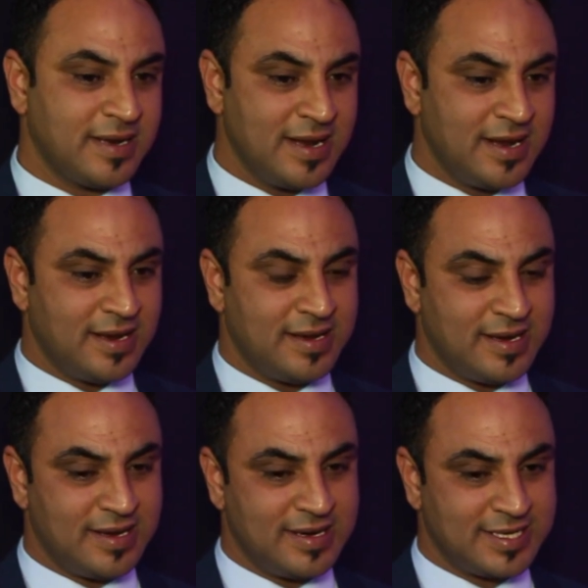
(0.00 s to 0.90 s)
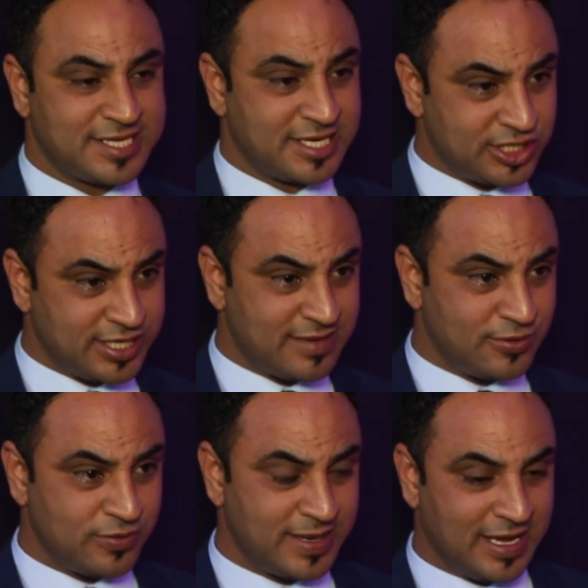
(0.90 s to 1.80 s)
آه، الاستراتيجيه
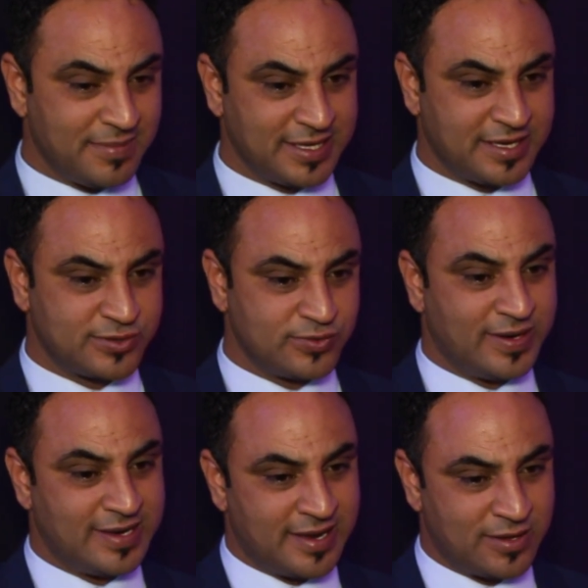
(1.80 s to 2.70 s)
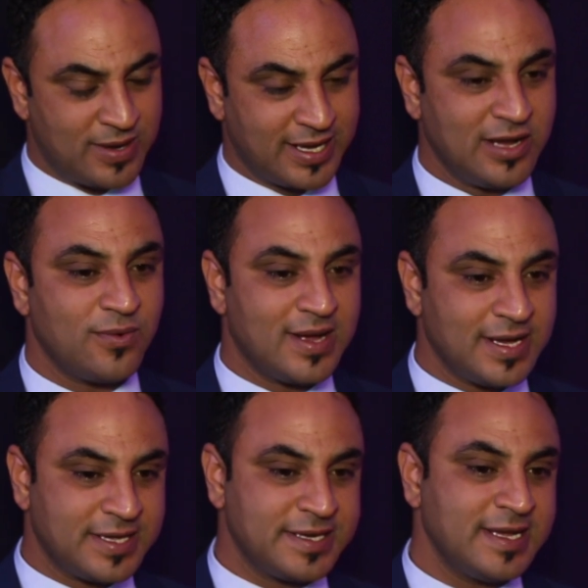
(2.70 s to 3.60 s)
المندوبيه العامه لاداره السجون على ارض الواقع
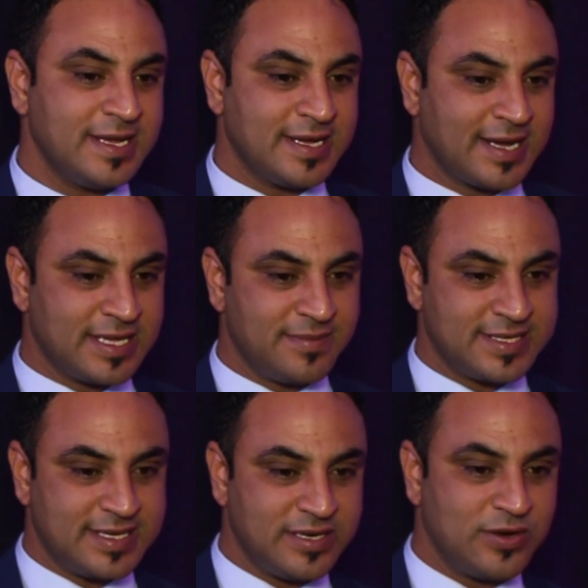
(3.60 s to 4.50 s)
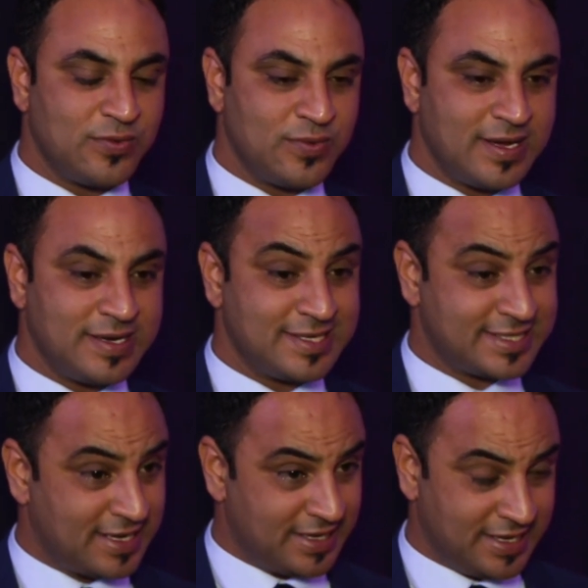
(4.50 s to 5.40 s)
وايضا خدمه
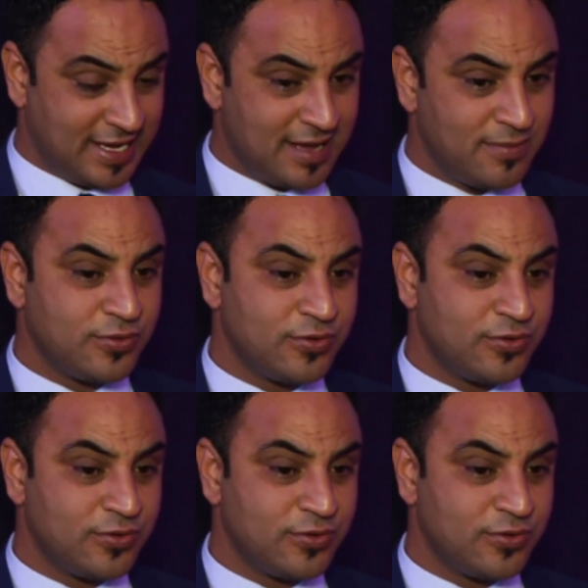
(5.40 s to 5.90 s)
وللصالح العام